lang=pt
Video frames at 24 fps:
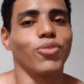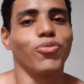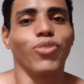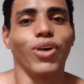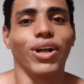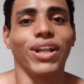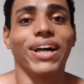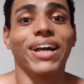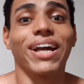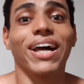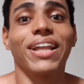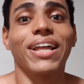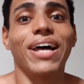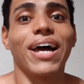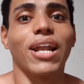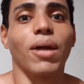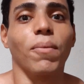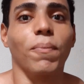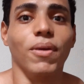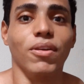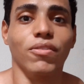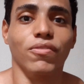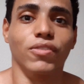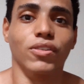Fala galera,
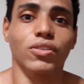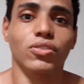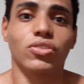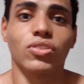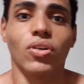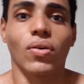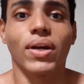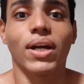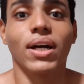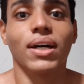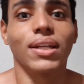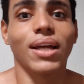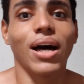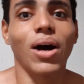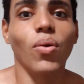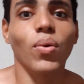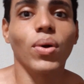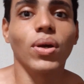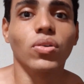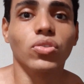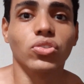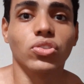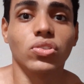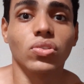bem-vindos ao canal.
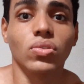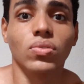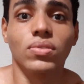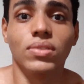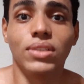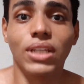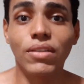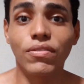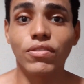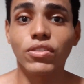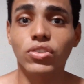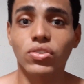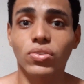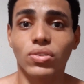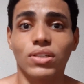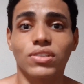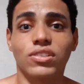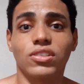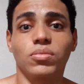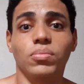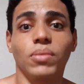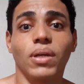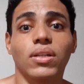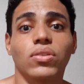Eu sou Davidson
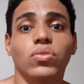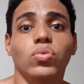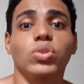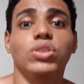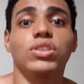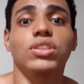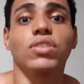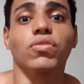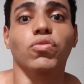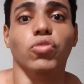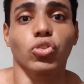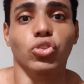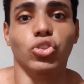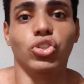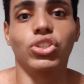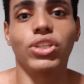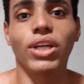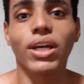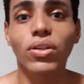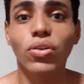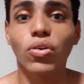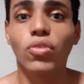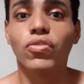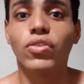Nascimento e se você
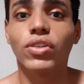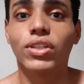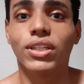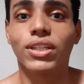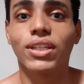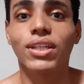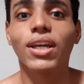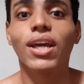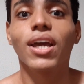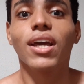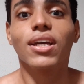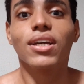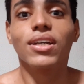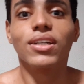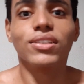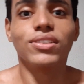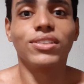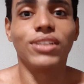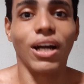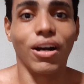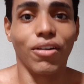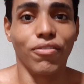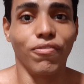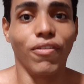é novo aqui,
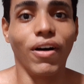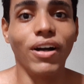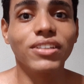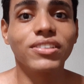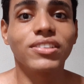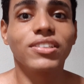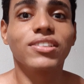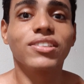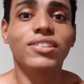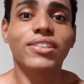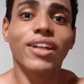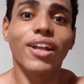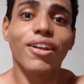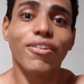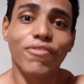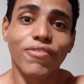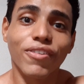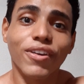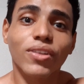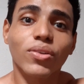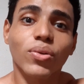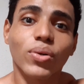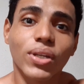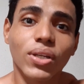já vai se
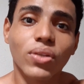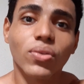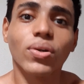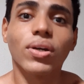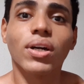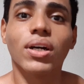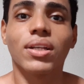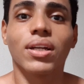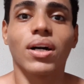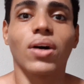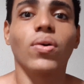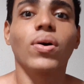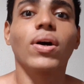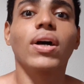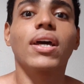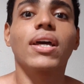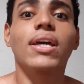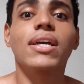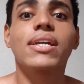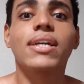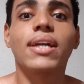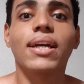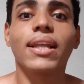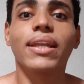inscrevendo aqui no canal
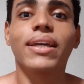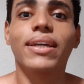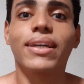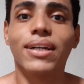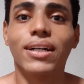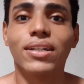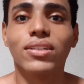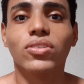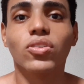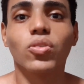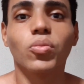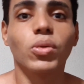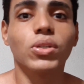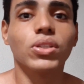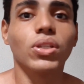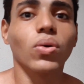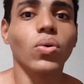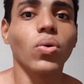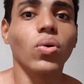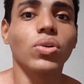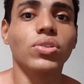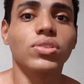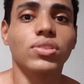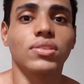e clicando no botão
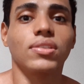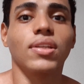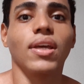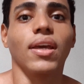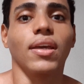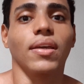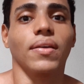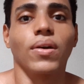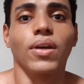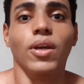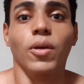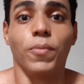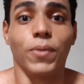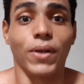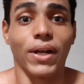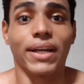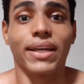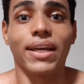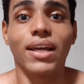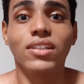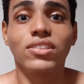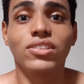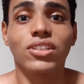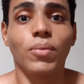gostei. E para
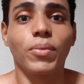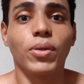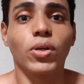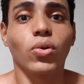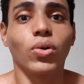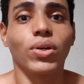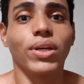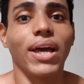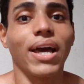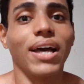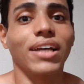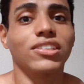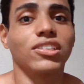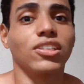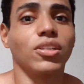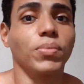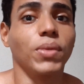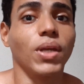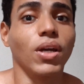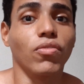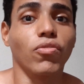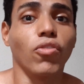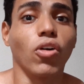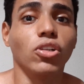quem já me conhece,
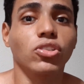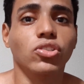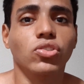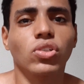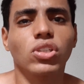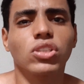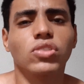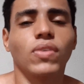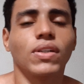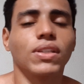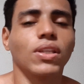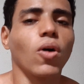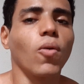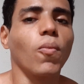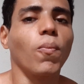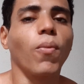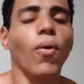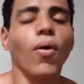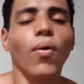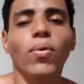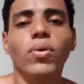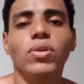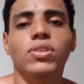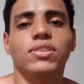minha voz hoje vai estar tá um
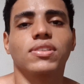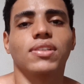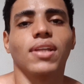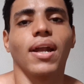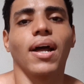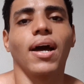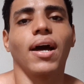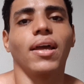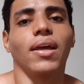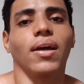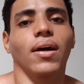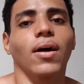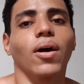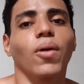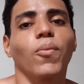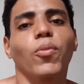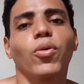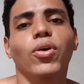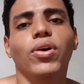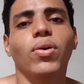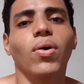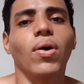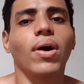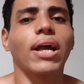pouco estranha,
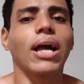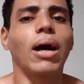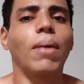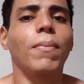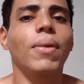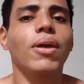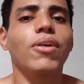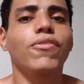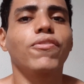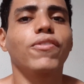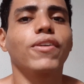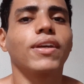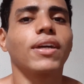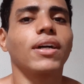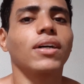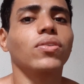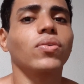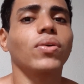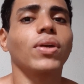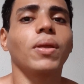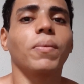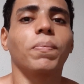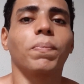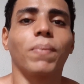porque eu acabei
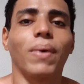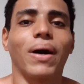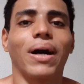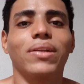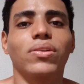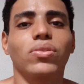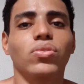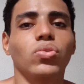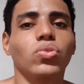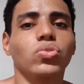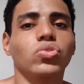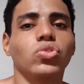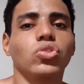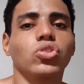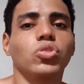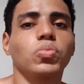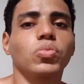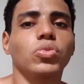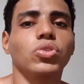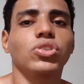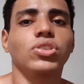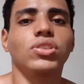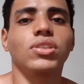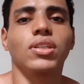ficando gripado nos
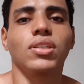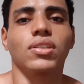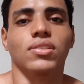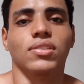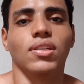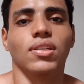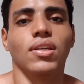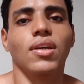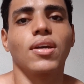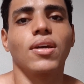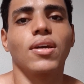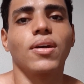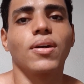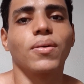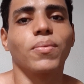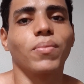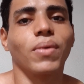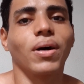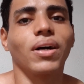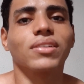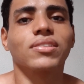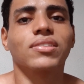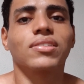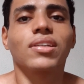últimos dias,
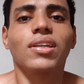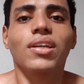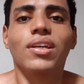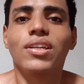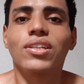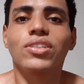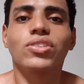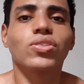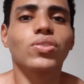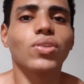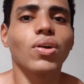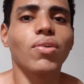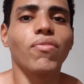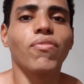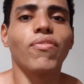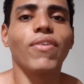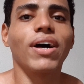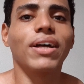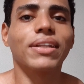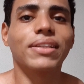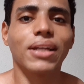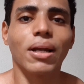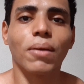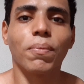mas isso não
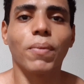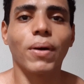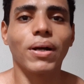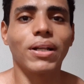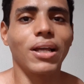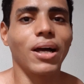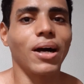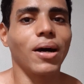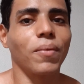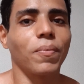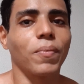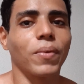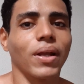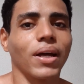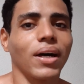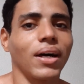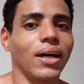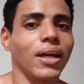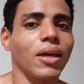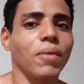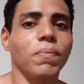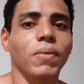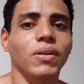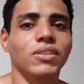vai atrapalhar para
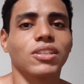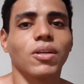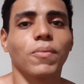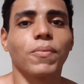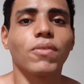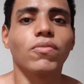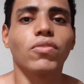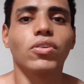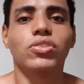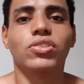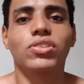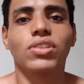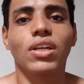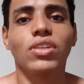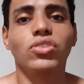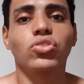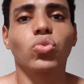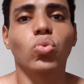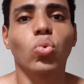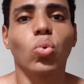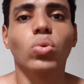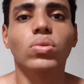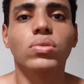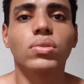repassar para vocês
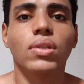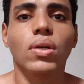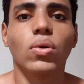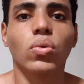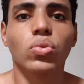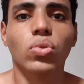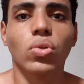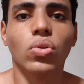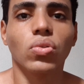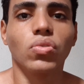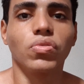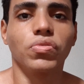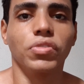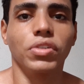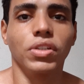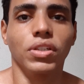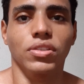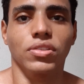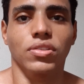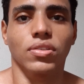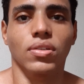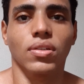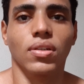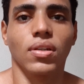o conteúdo do
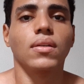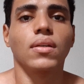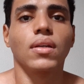vídeo.